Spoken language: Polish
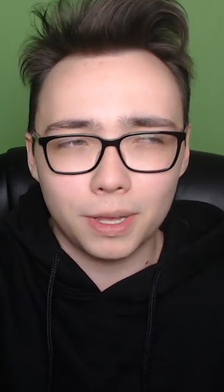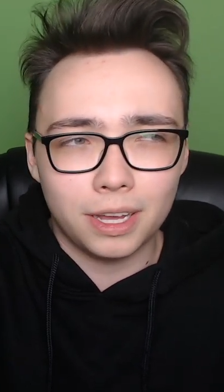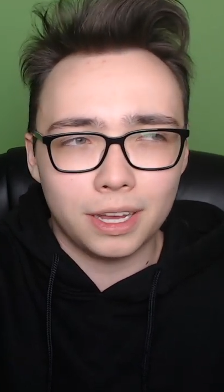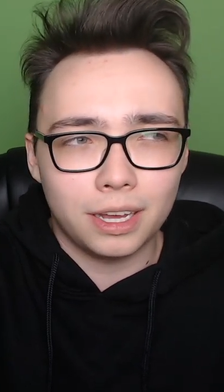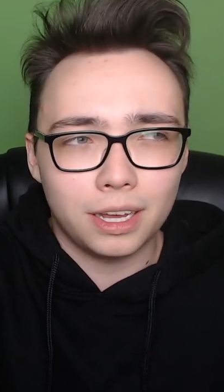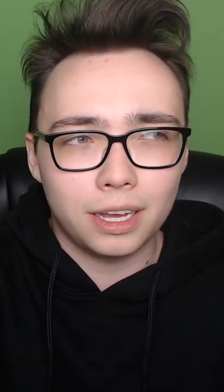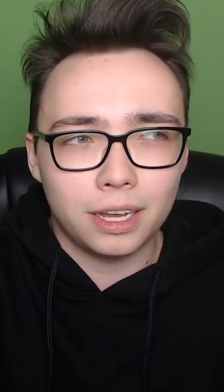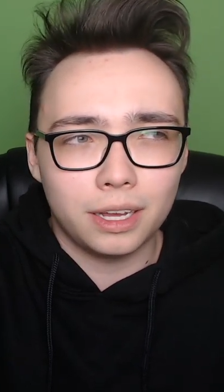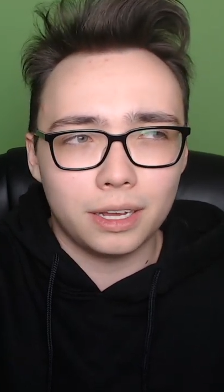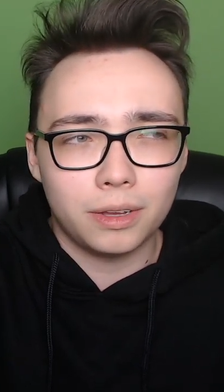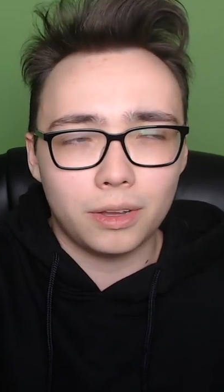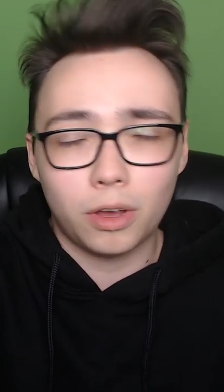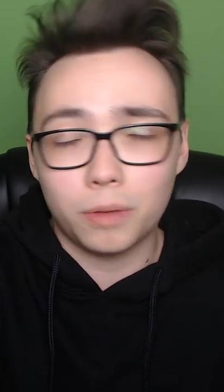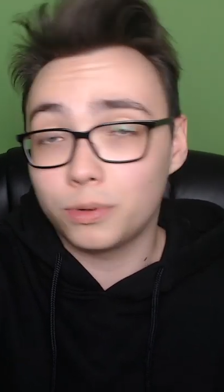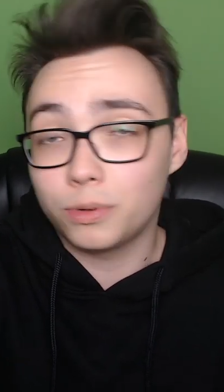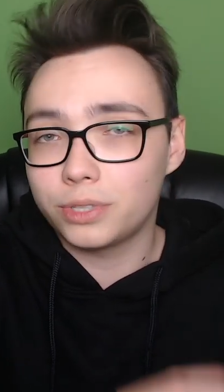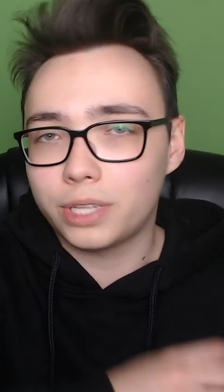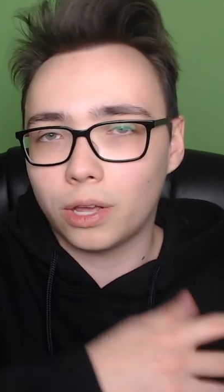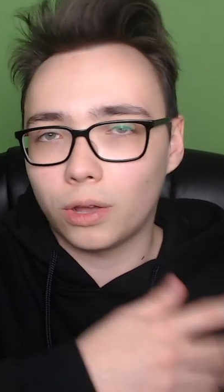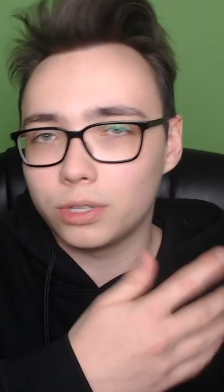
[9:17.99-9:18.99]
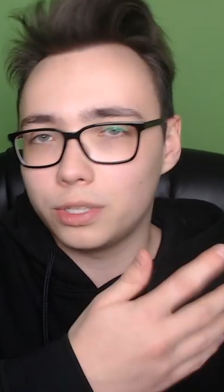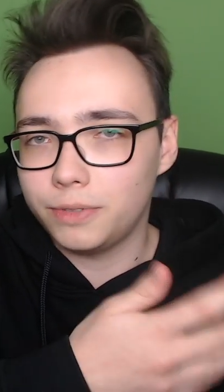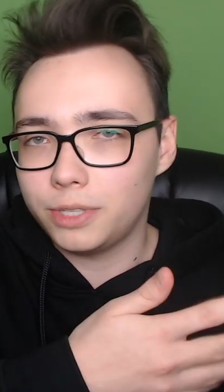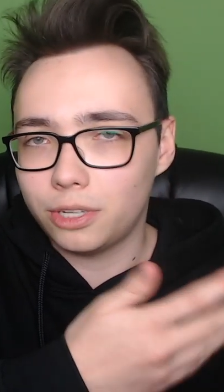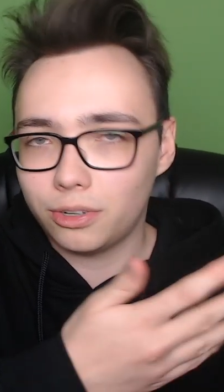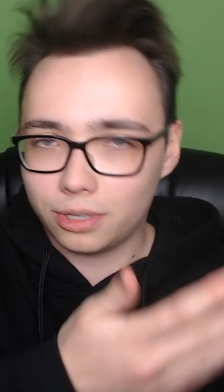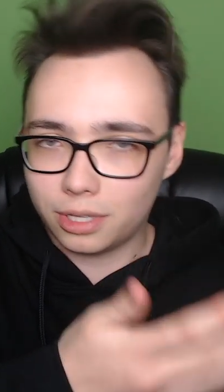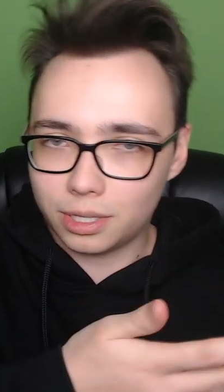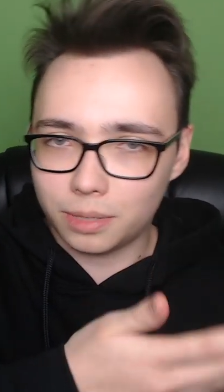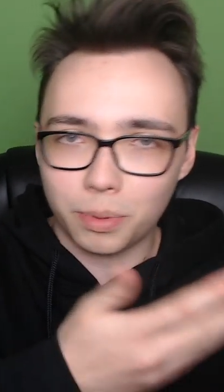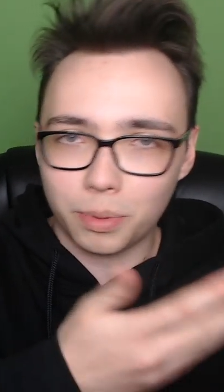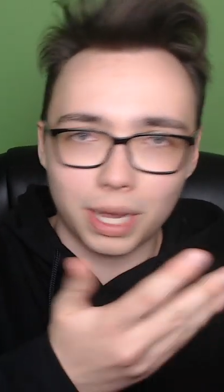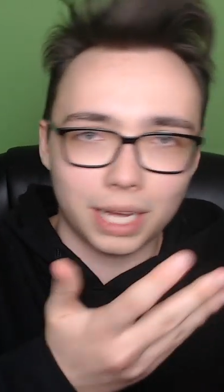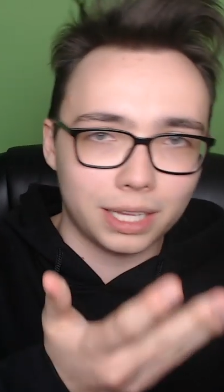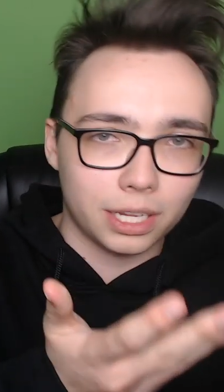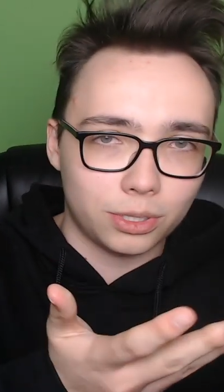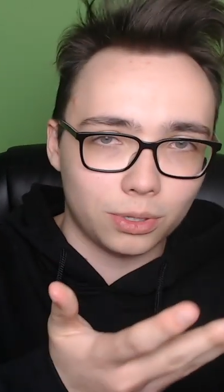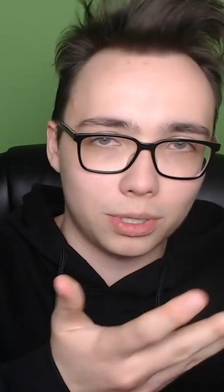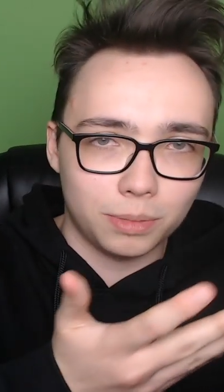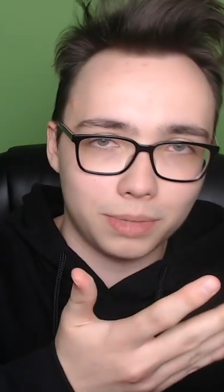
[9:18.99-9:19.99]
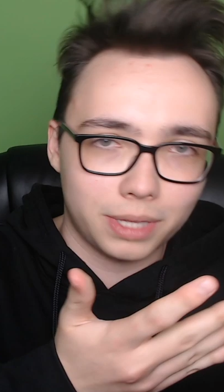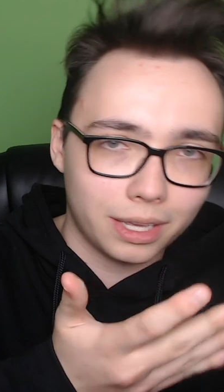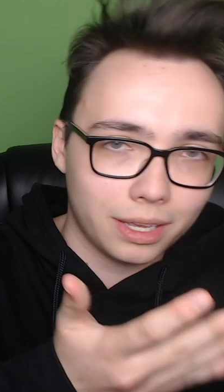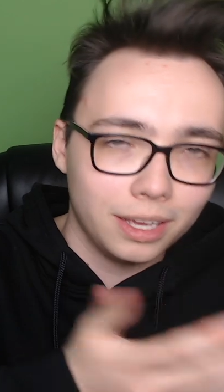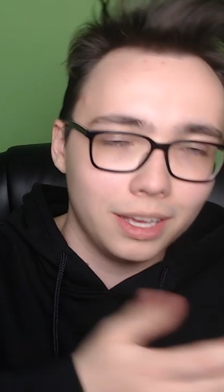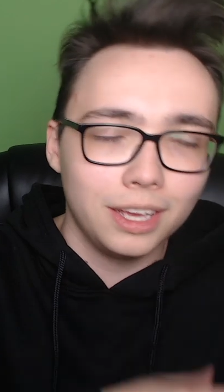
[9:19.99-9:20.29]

A, oprócz tego oczywiście, że chcę sobie pogadać o tym, tak?